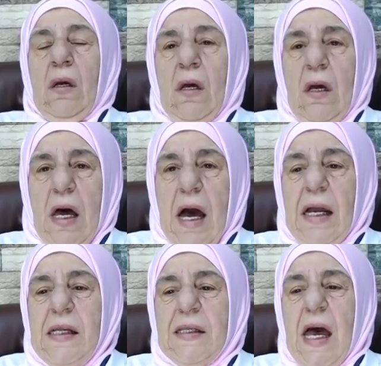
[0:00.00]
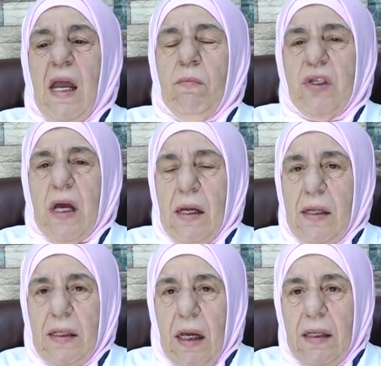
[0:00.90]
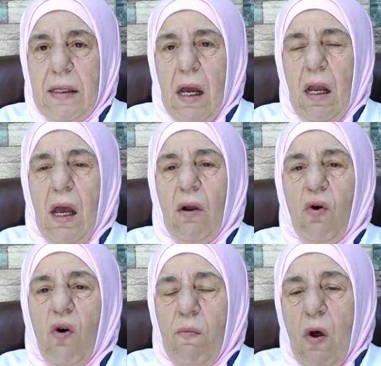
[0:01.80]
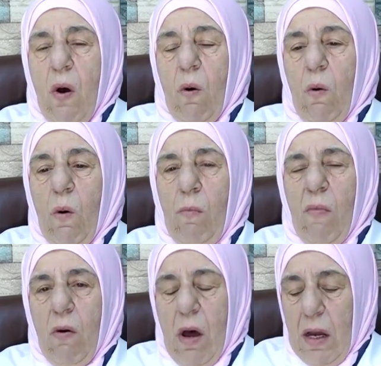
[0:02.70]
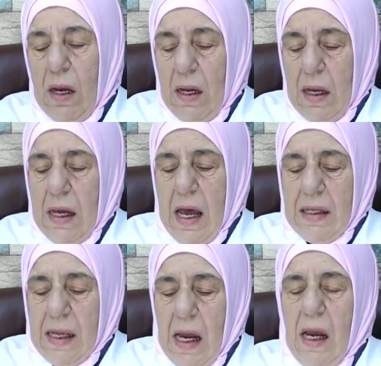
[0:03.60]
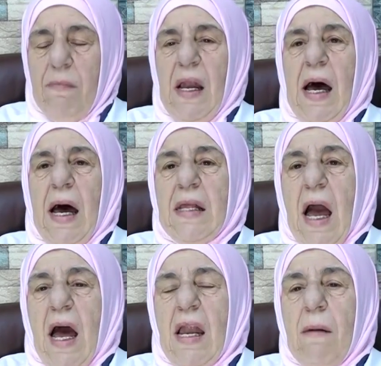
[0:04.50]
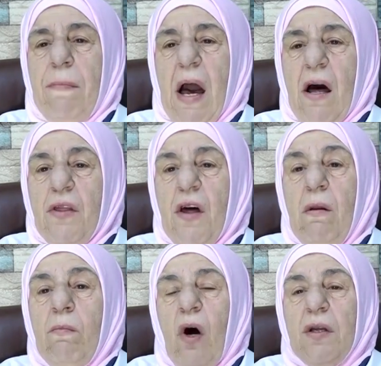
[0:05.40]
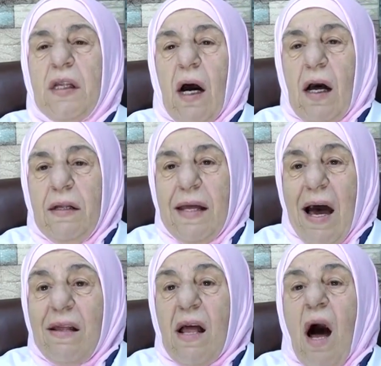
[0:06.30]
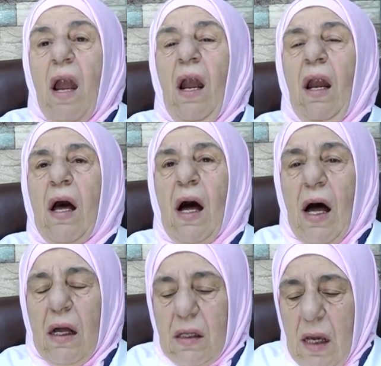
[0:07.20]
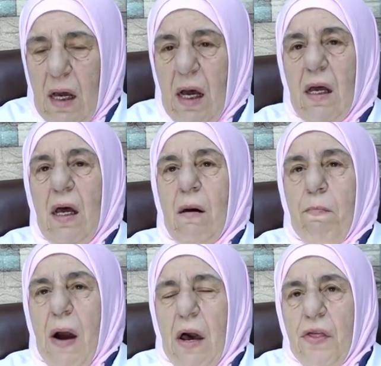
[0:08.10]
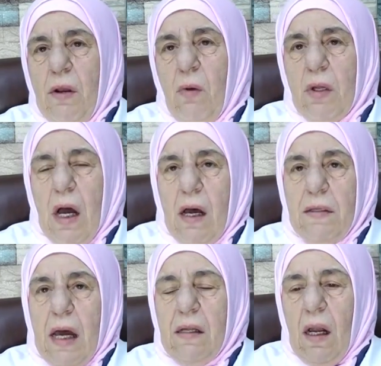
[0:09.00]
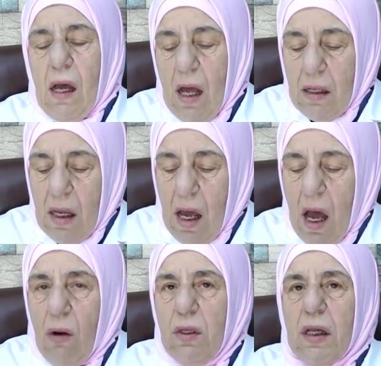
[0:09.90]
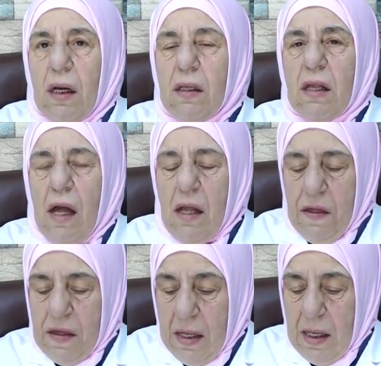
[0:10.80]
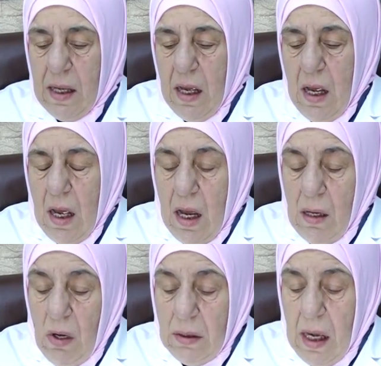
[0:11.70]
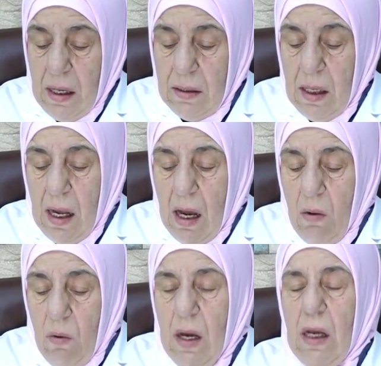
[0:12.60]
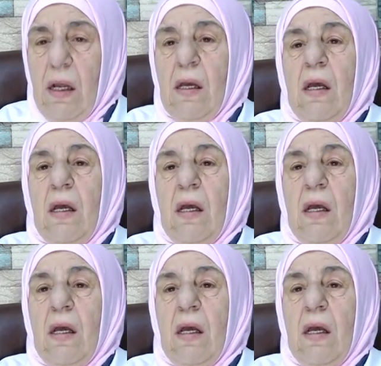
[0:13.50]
آه، أعزائي المشاهدين عدنا إليكم والمو... أتكلم الآن على بعض المعتقدات الخاطئة بعض المعتقدات الخاطئة حول سرطان الثدي المعتقد الأول